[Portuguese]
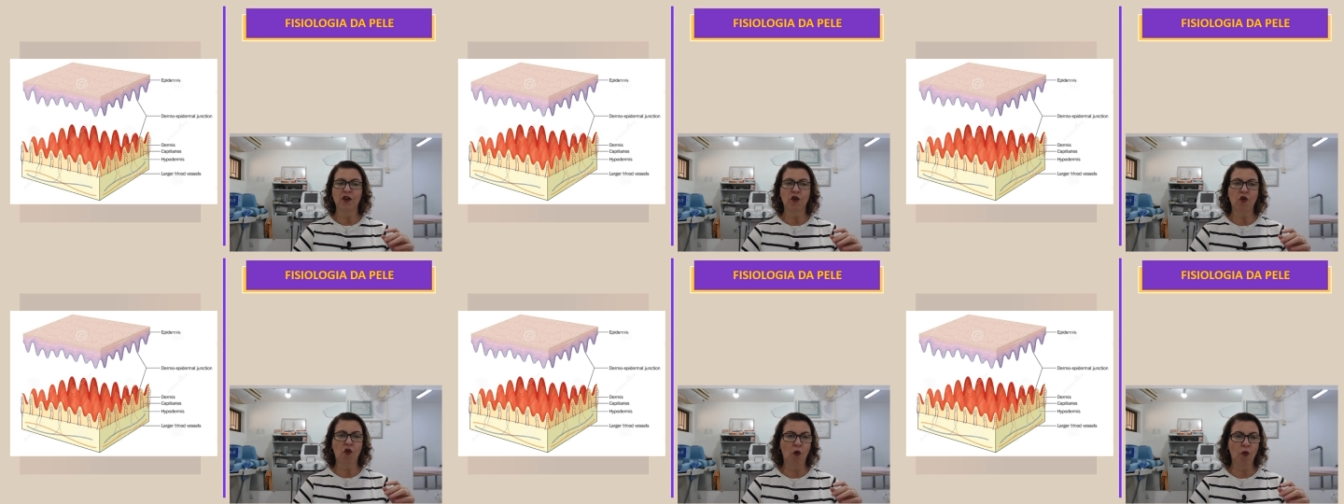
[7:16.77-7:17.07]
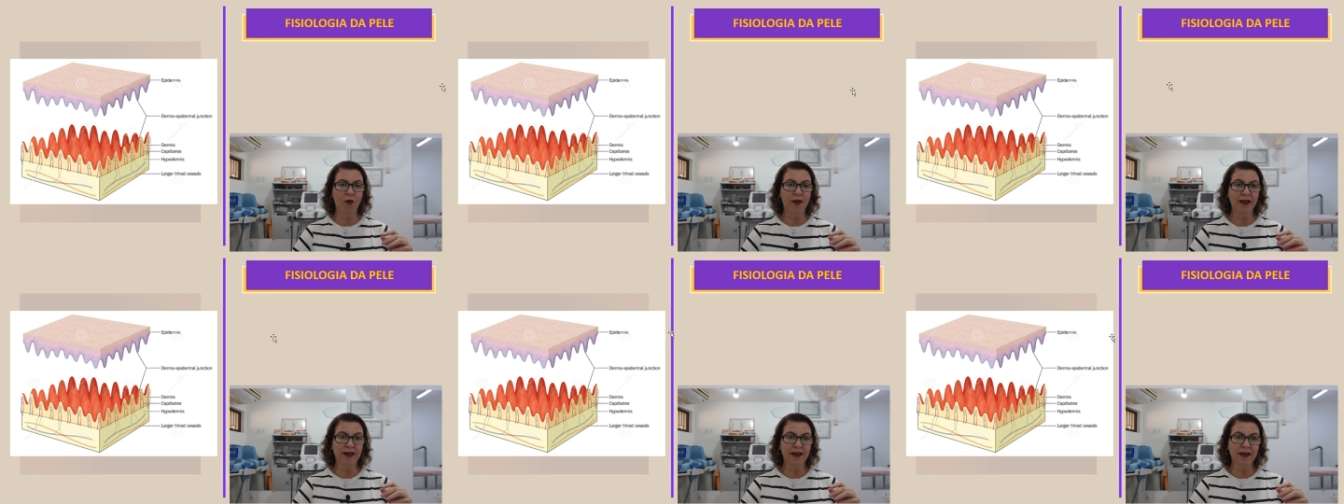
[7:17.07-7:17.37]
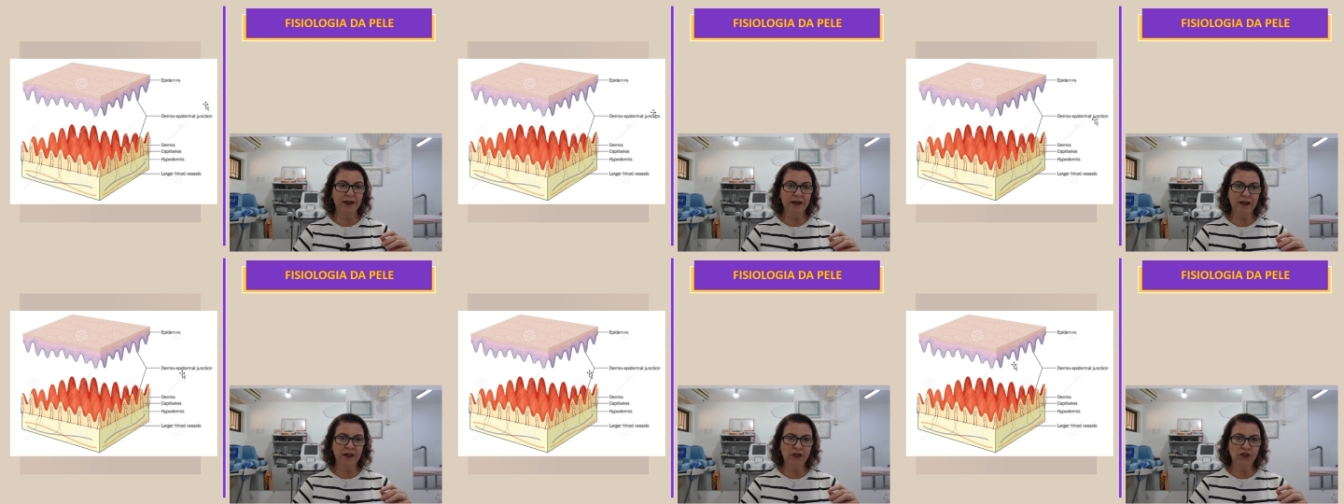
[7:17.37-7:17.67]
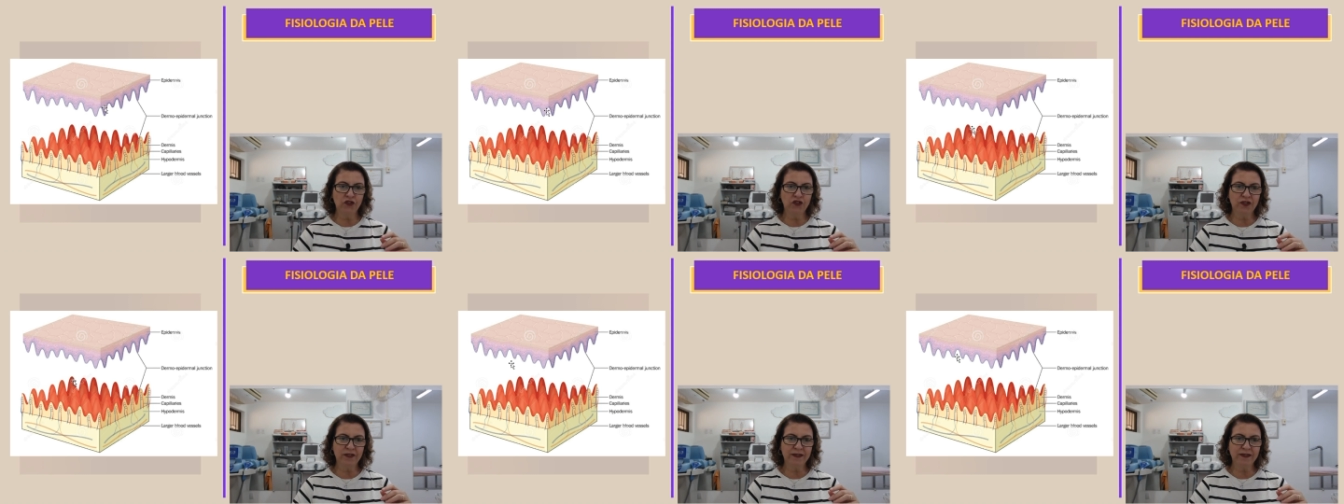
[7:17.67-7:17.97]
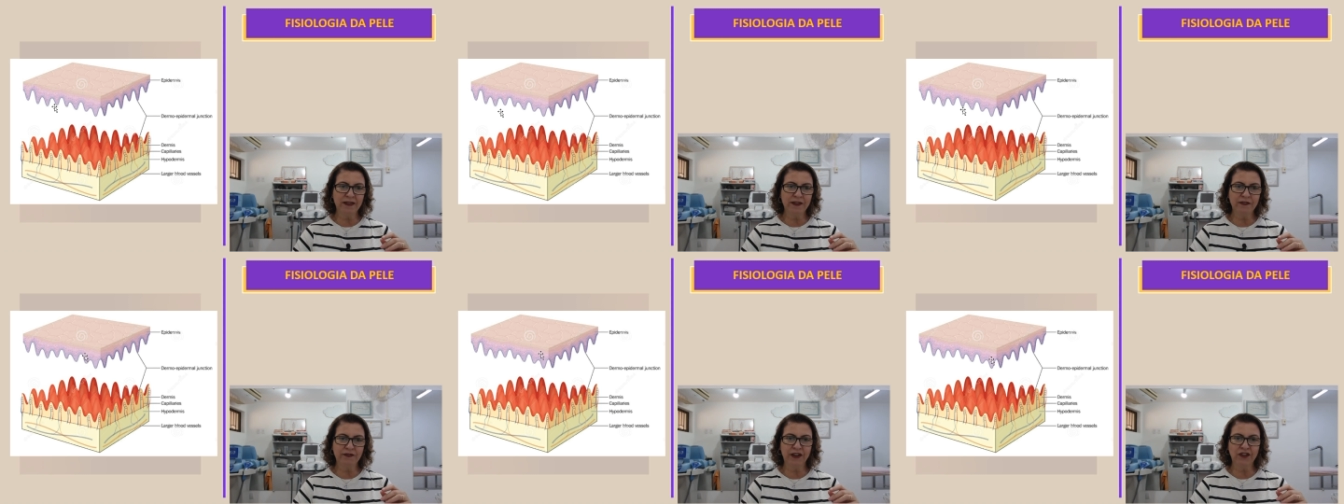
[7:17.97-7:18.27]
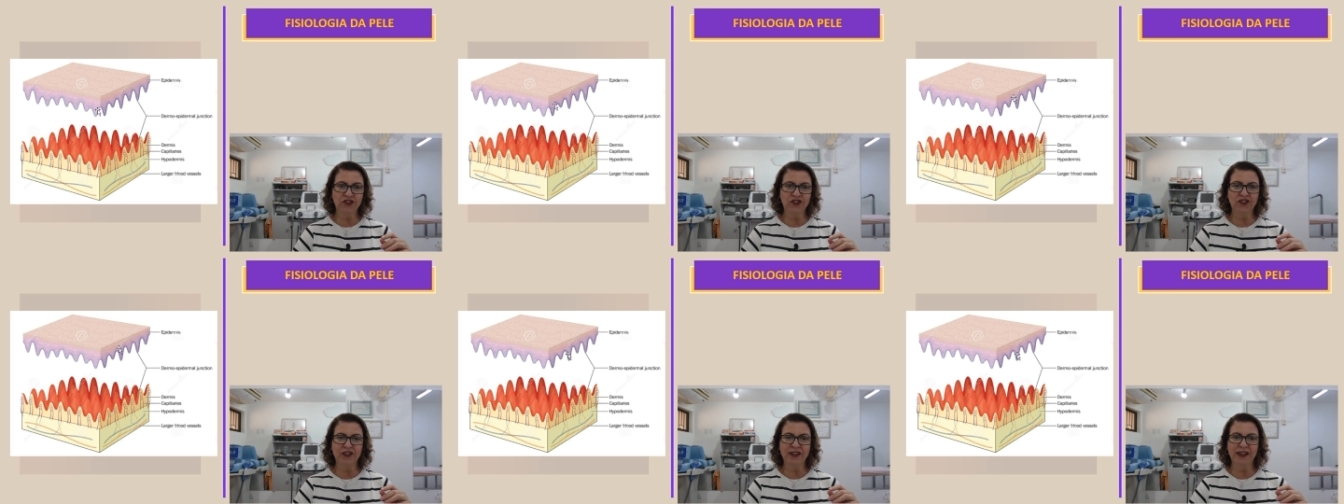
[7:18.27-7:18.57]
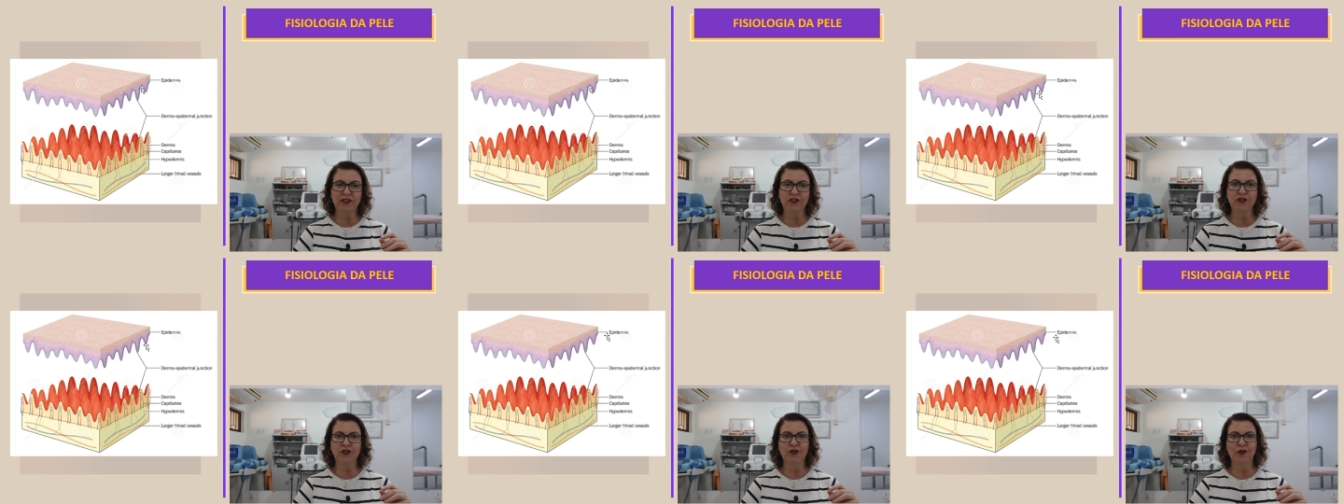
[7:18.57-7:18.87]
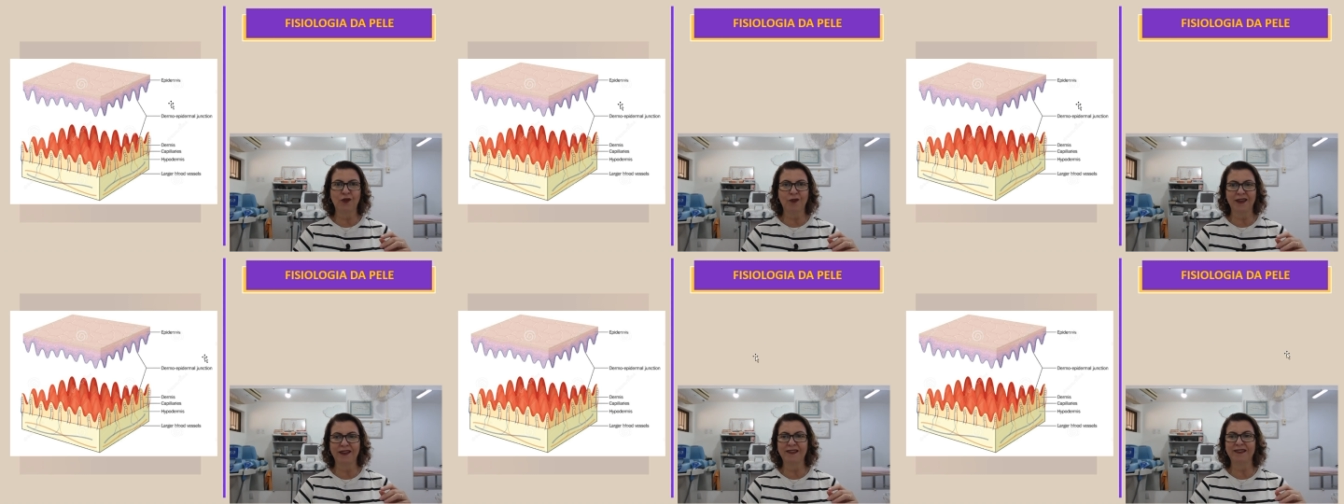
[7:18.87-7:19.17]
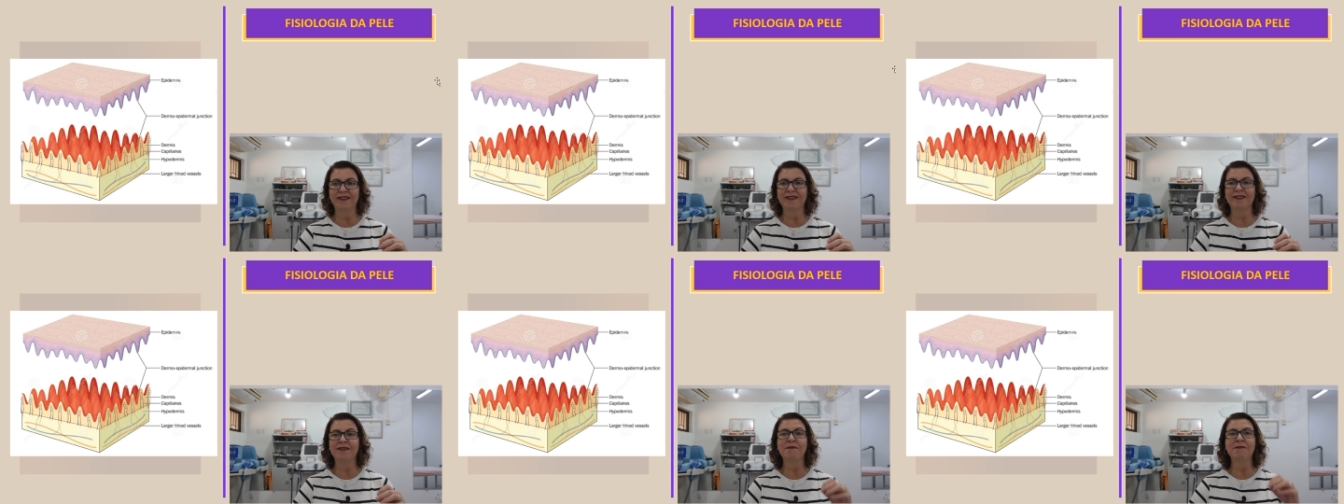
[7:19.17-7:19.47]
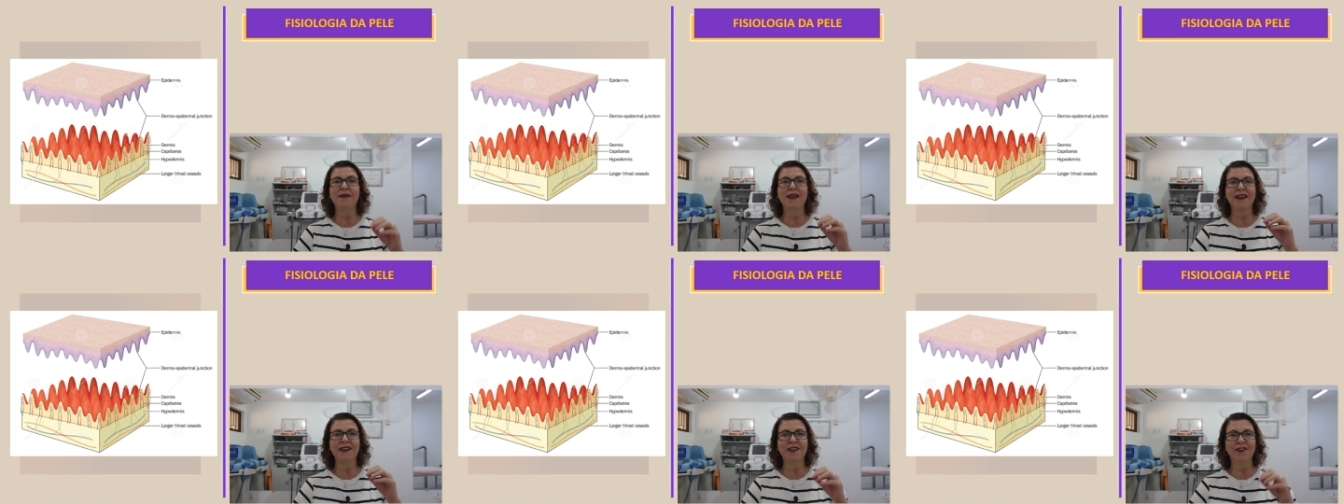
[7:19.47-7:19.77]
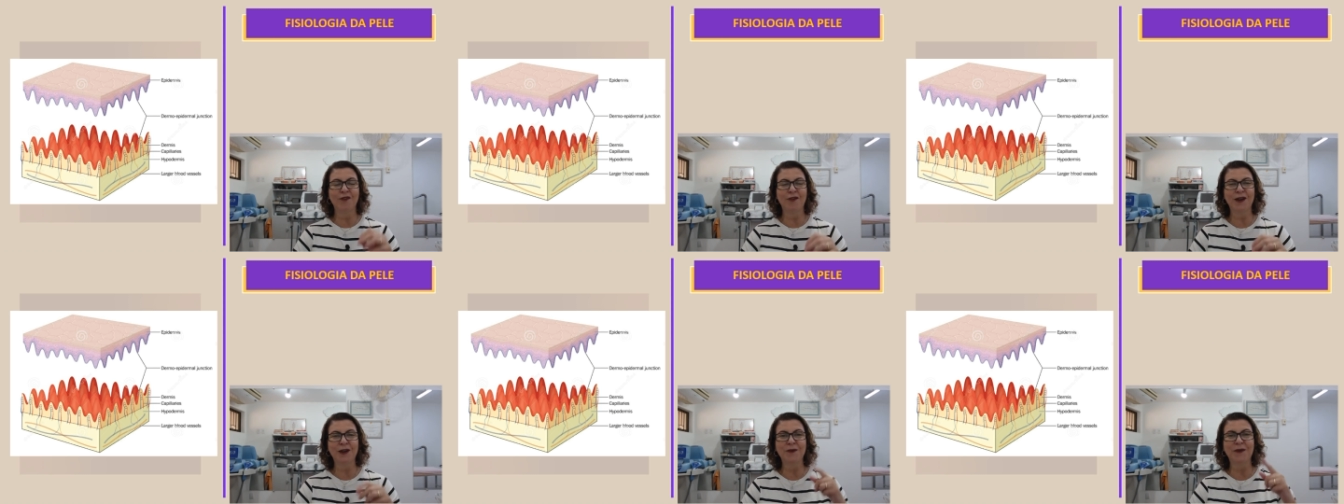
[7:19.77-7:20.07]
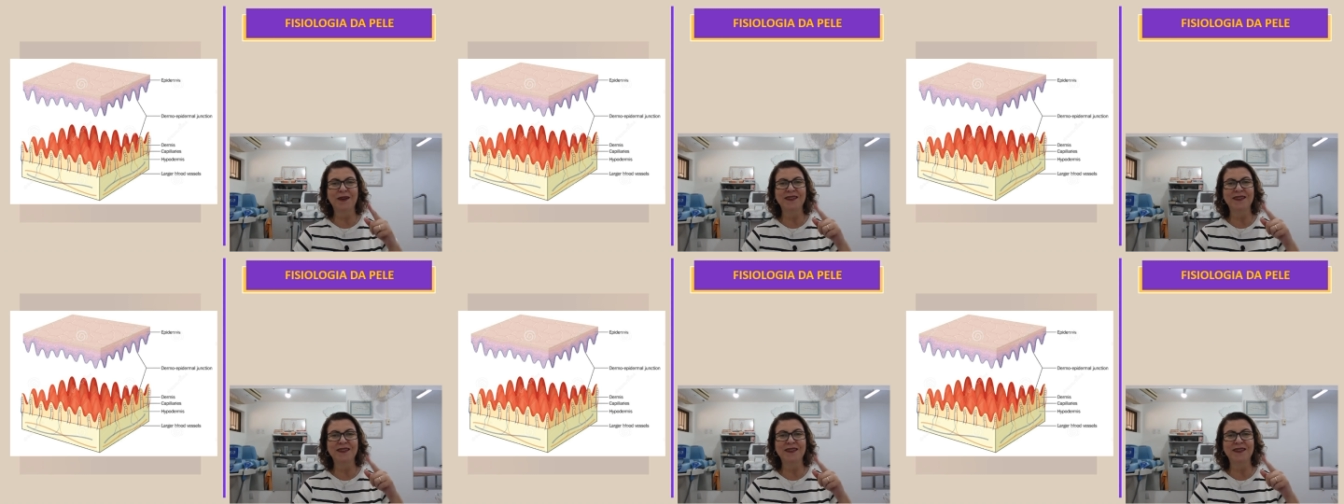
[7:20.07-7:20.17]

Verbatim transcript: com grandes invaginações melhora